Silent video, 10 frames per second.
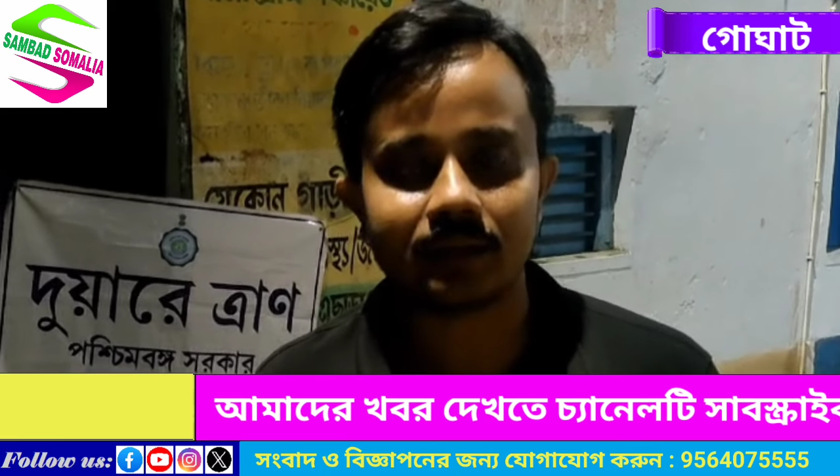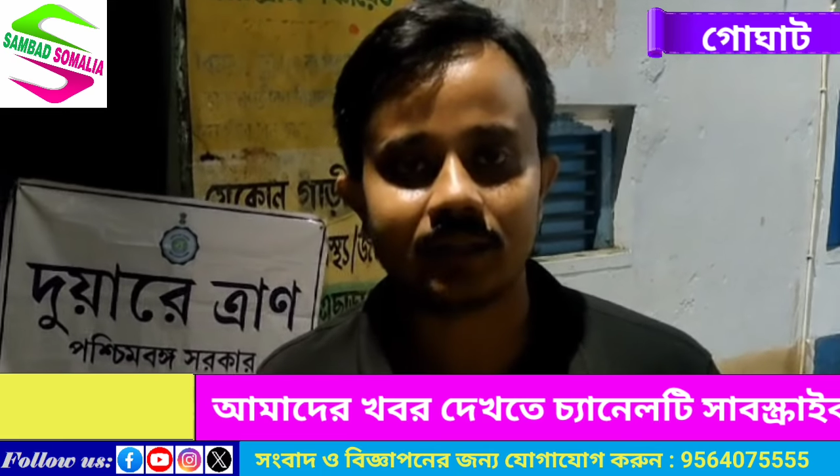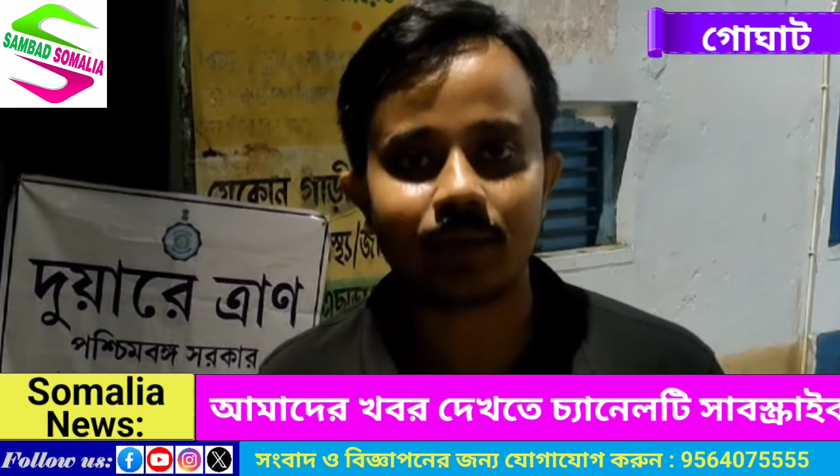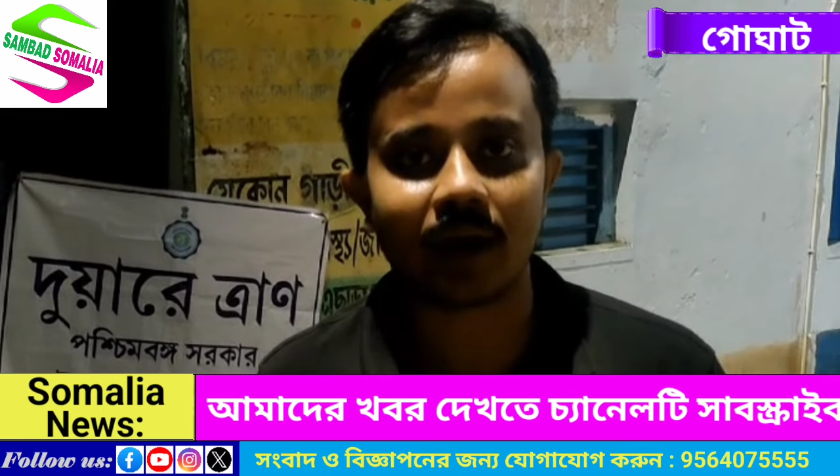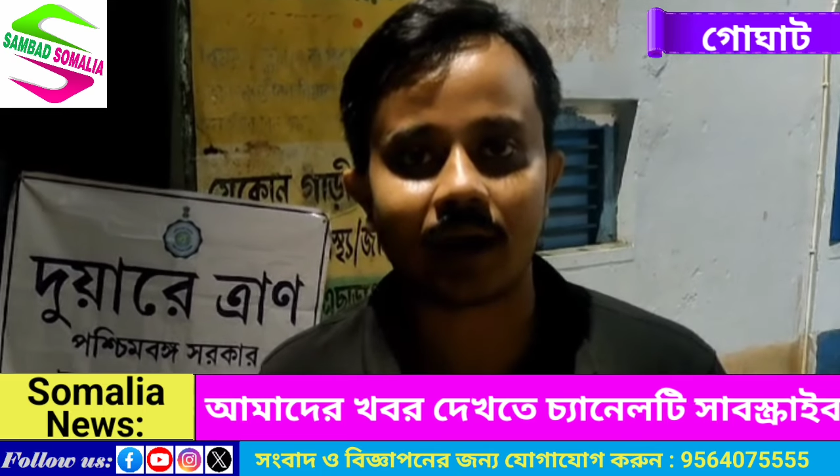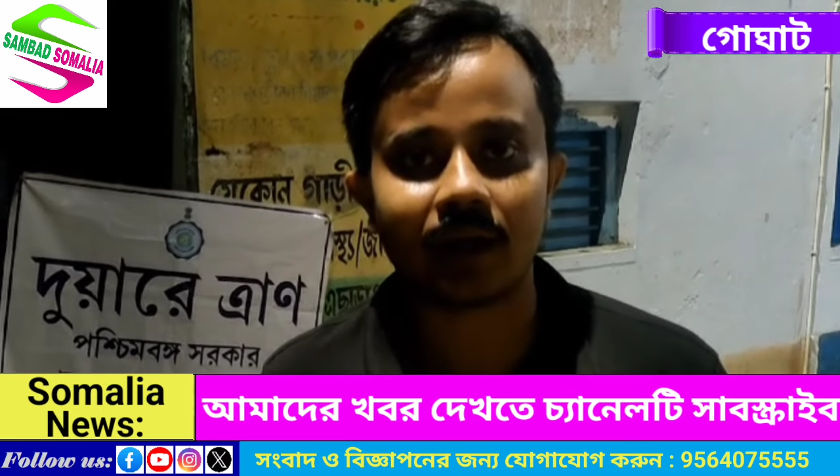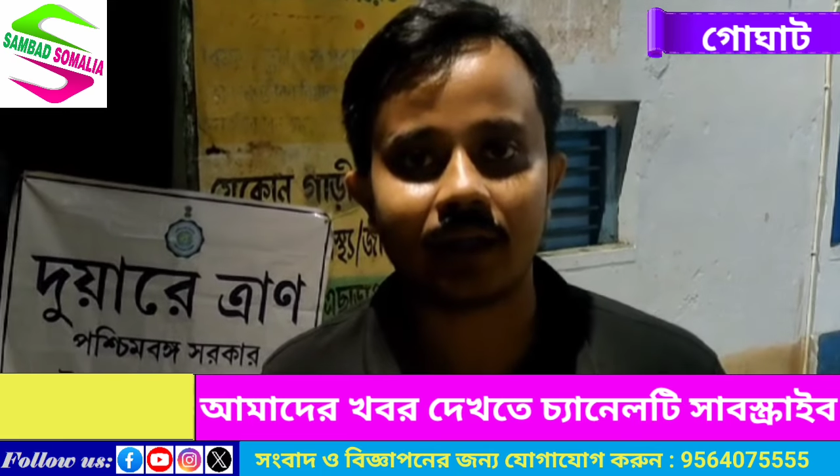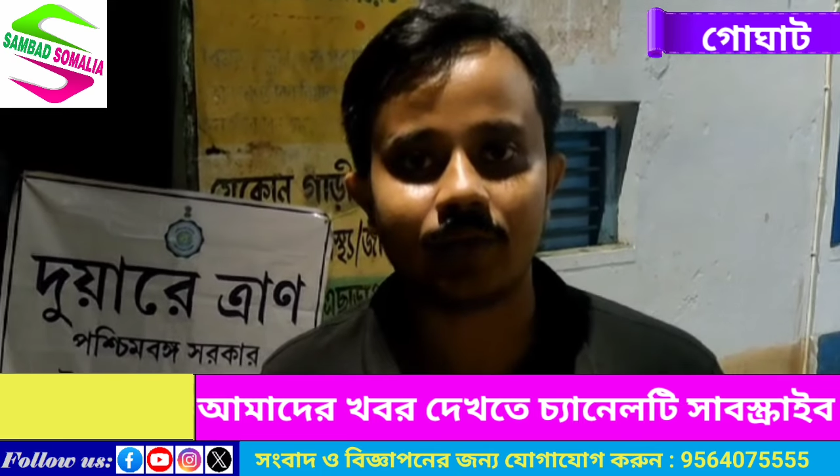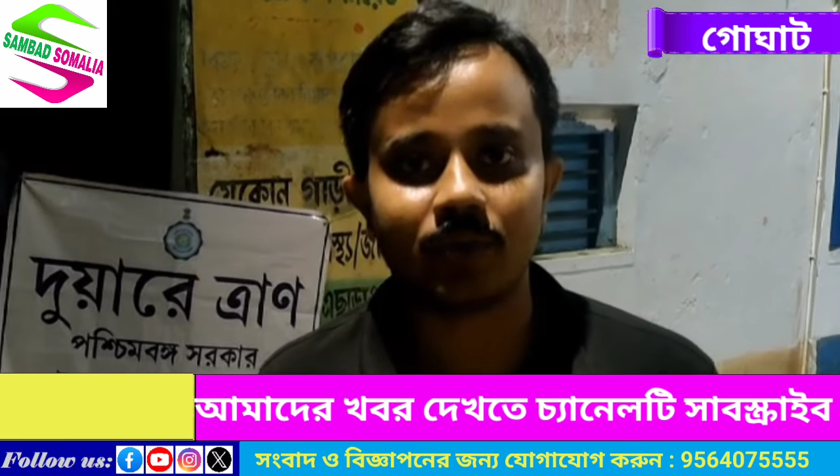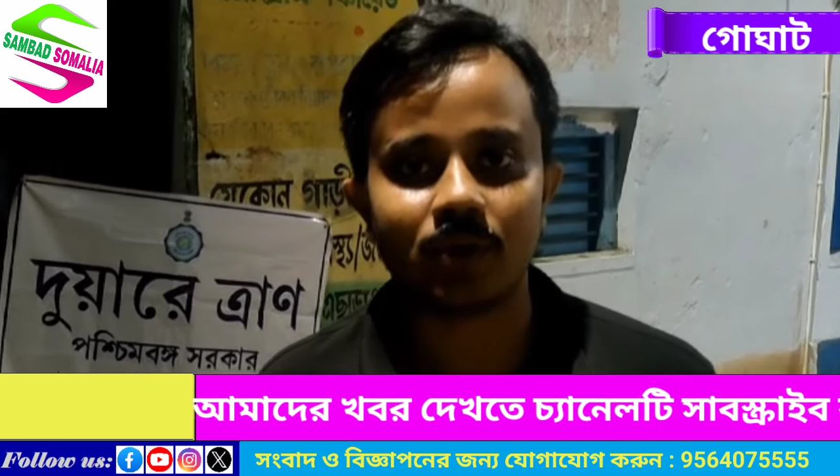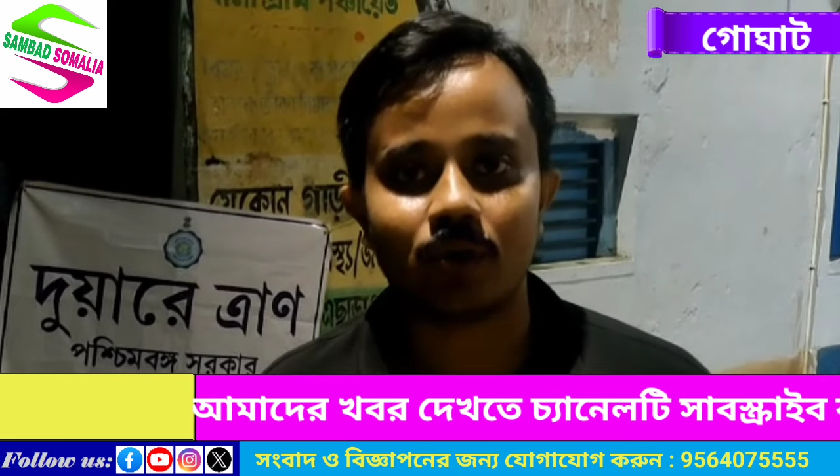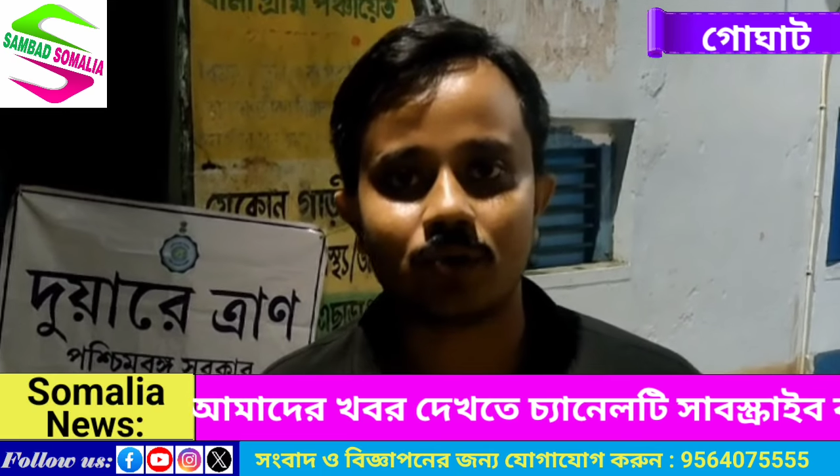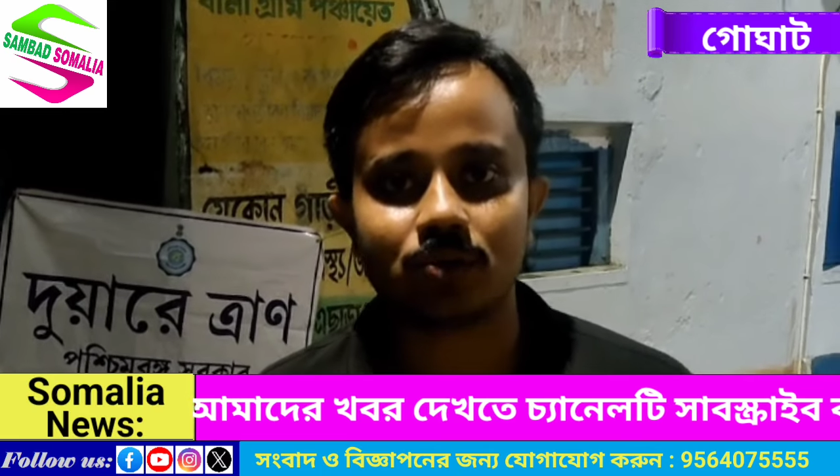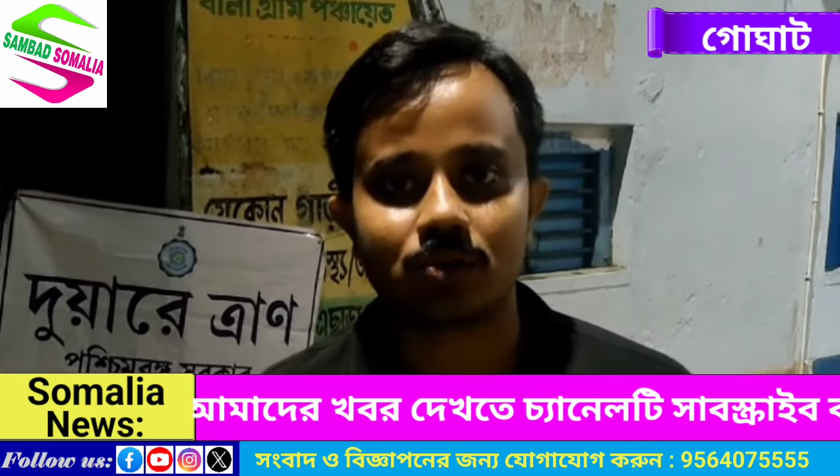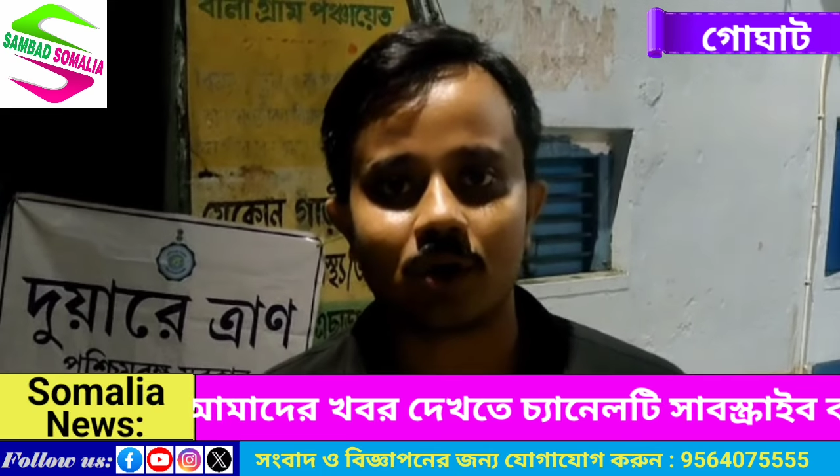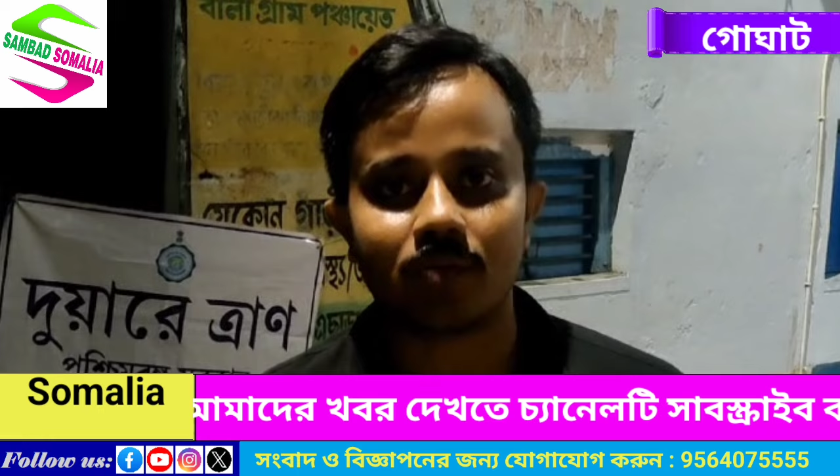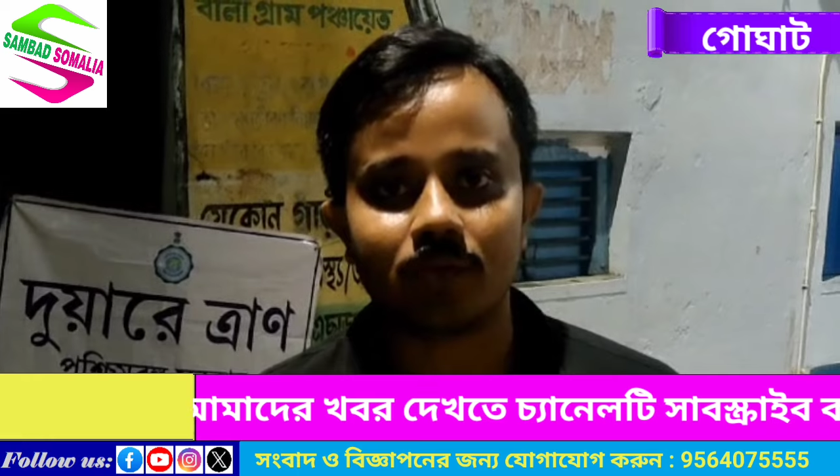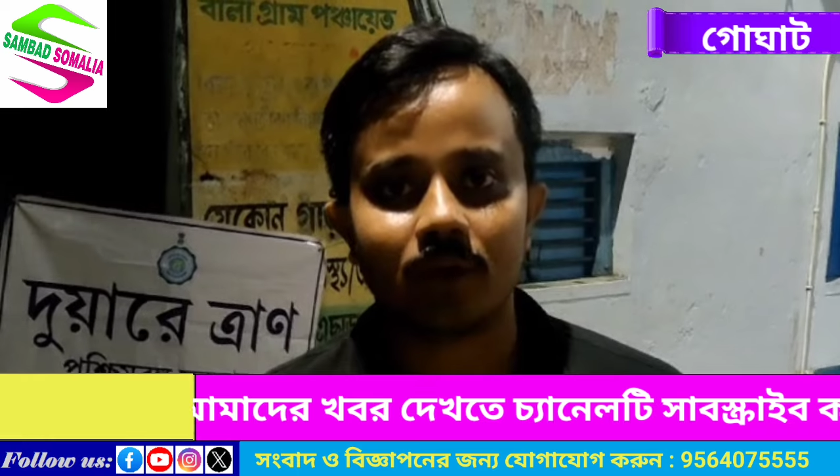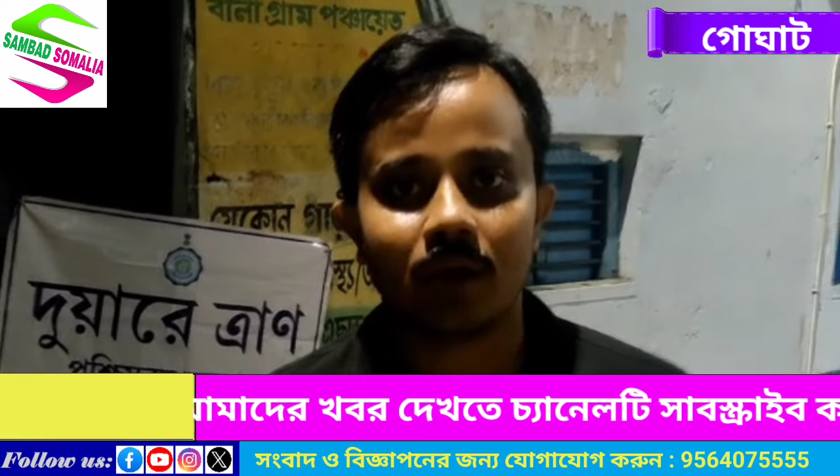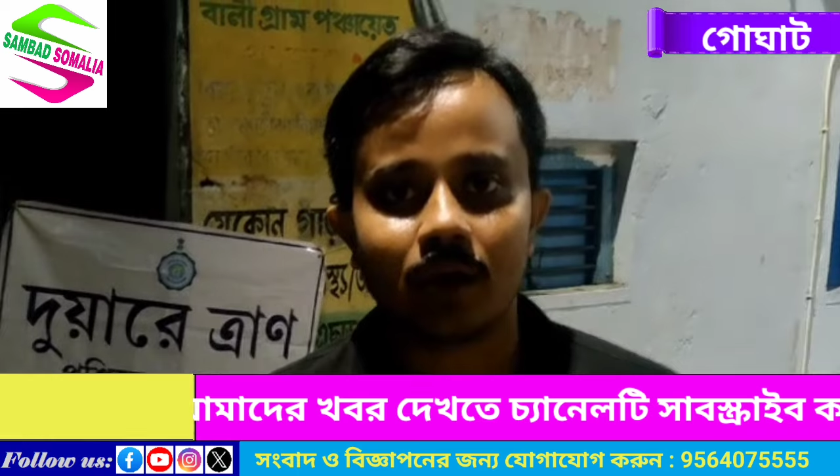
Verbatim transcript: যে বাঙালির প্রিয় উৎসব